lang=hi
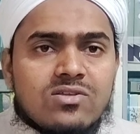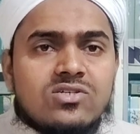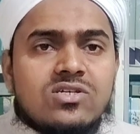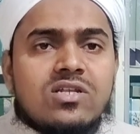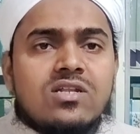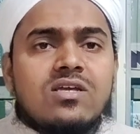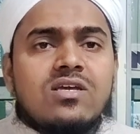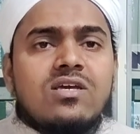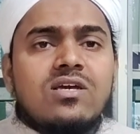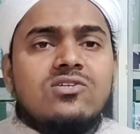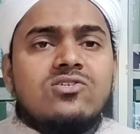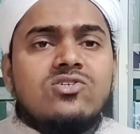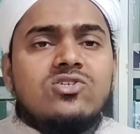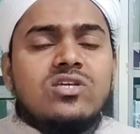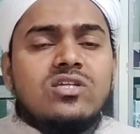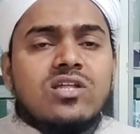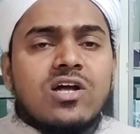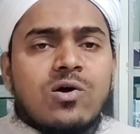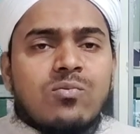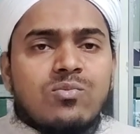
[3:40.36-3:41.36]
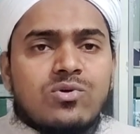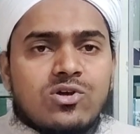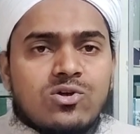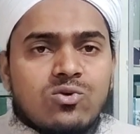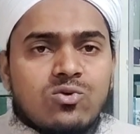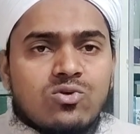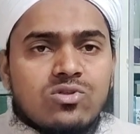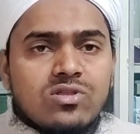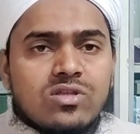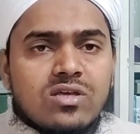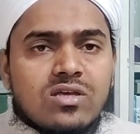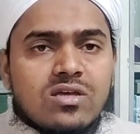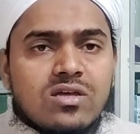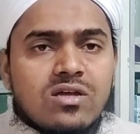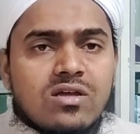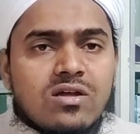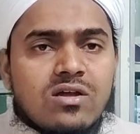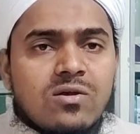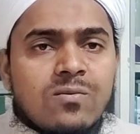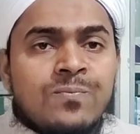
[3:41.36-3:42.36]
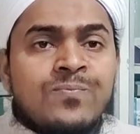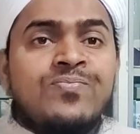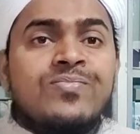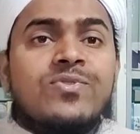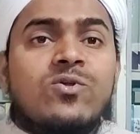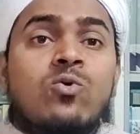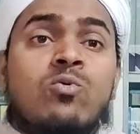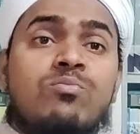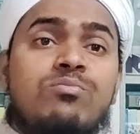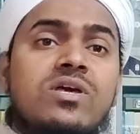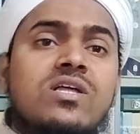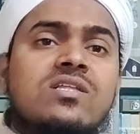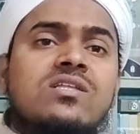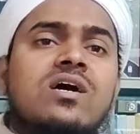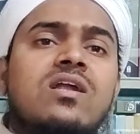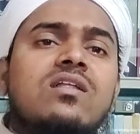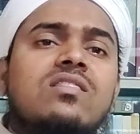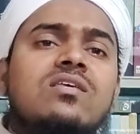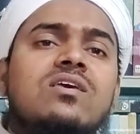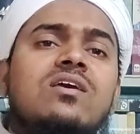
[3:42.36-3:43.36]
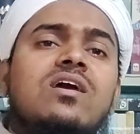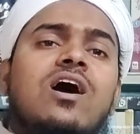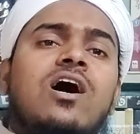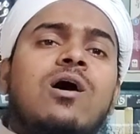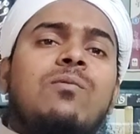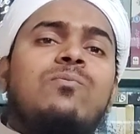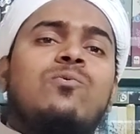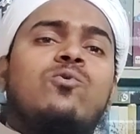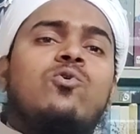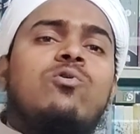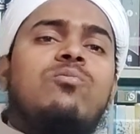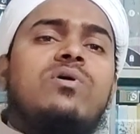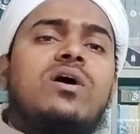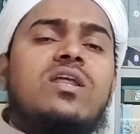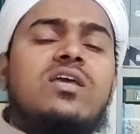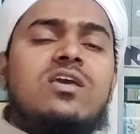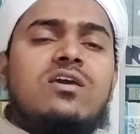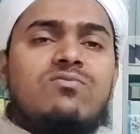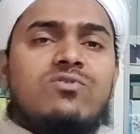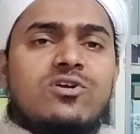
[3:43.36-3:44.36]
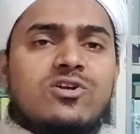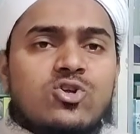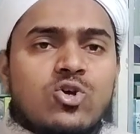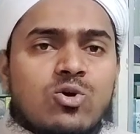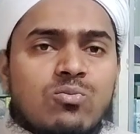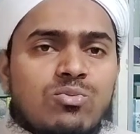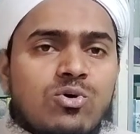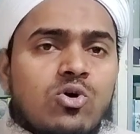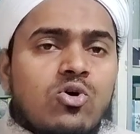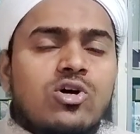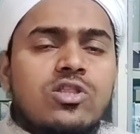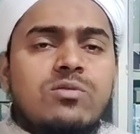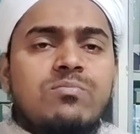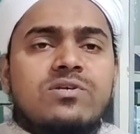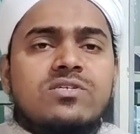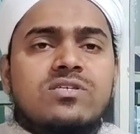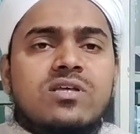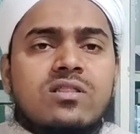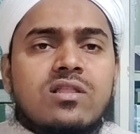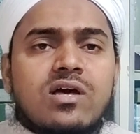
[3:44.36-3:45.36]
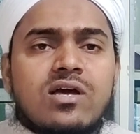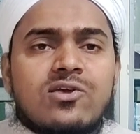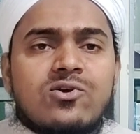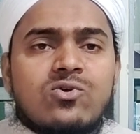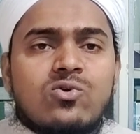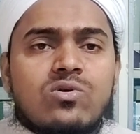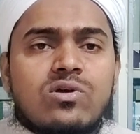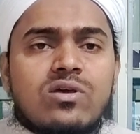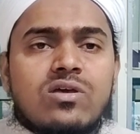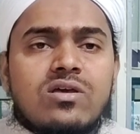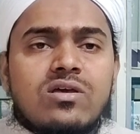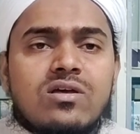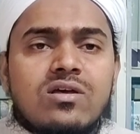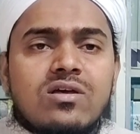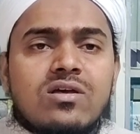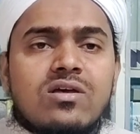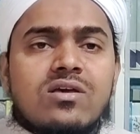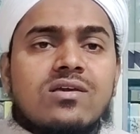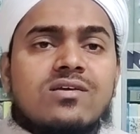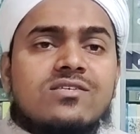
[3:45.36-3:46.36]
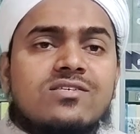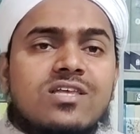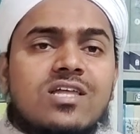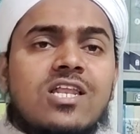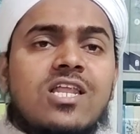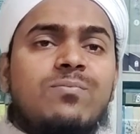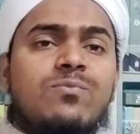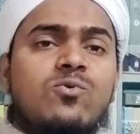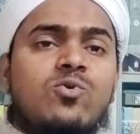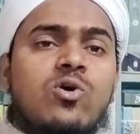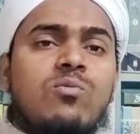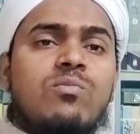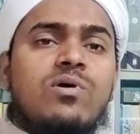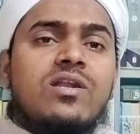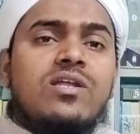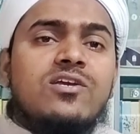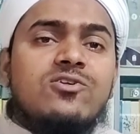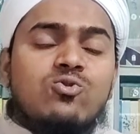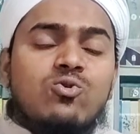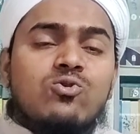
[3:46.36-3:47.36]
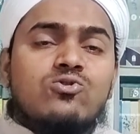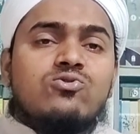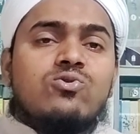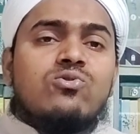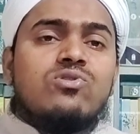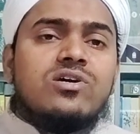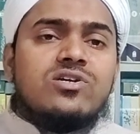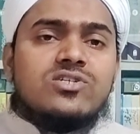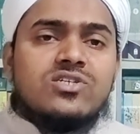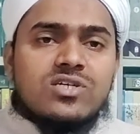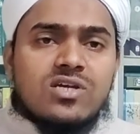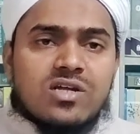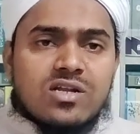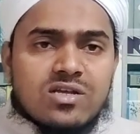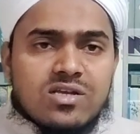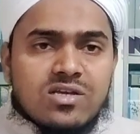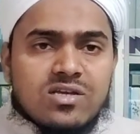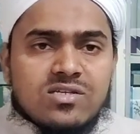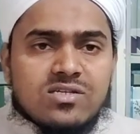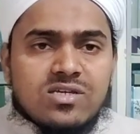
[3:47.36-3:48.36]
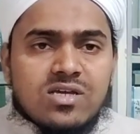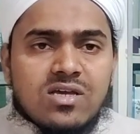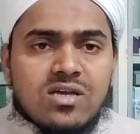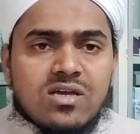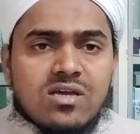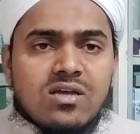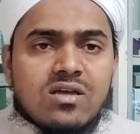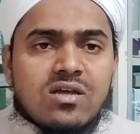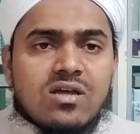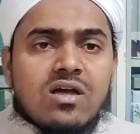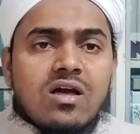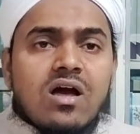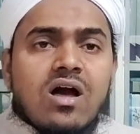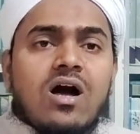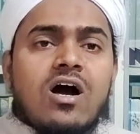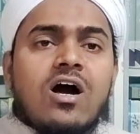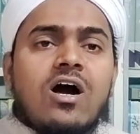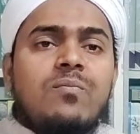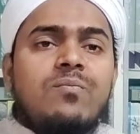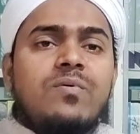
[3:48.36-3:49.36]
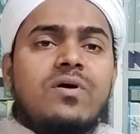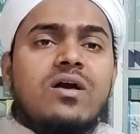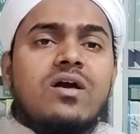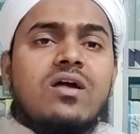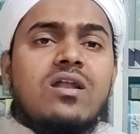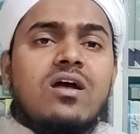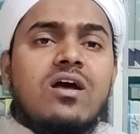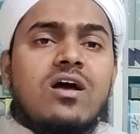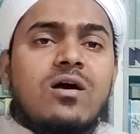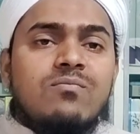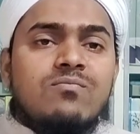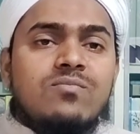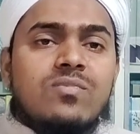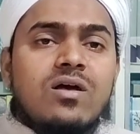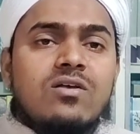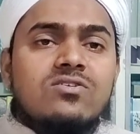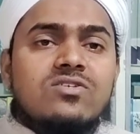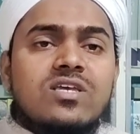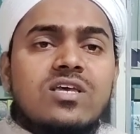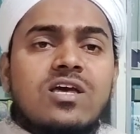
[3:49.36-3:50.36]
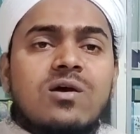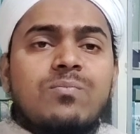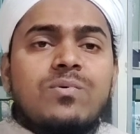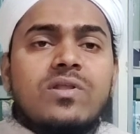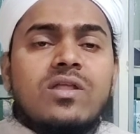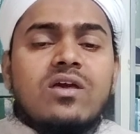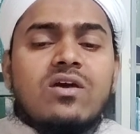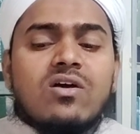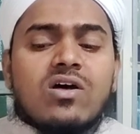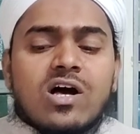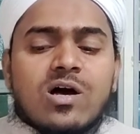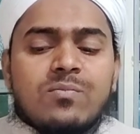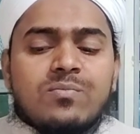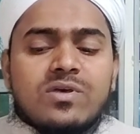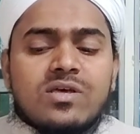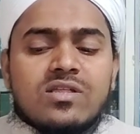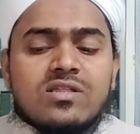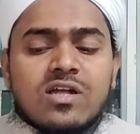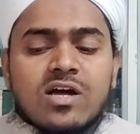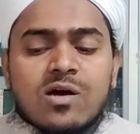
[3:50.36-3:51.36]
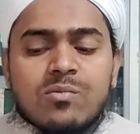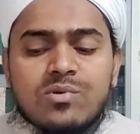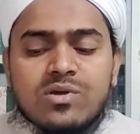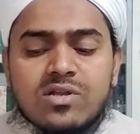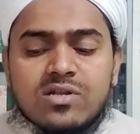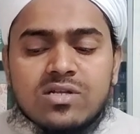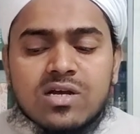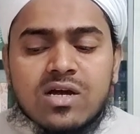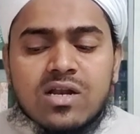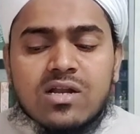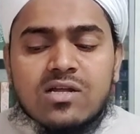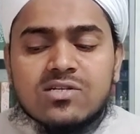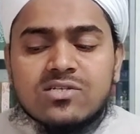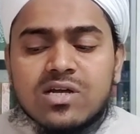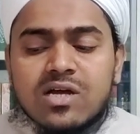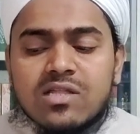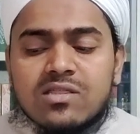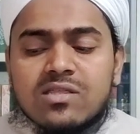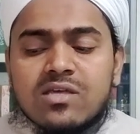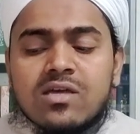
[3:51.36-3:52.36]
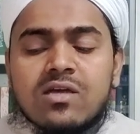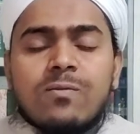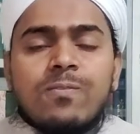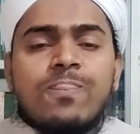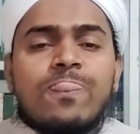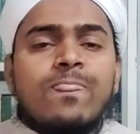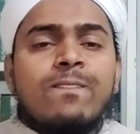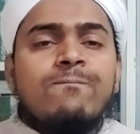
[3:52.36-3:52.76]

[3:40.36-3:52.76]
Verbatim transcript: जिनकी अच्छी ताबीर होती है उम्मीद करते हैं आपको हमारी ये वीडियो बहुत पसंद आई होगी इस क्लिप को हमारी दोस्तों तक शेयर कीजिए आप अगर हम से अपने ख्वाब की ताबीर जानना चाहते हैं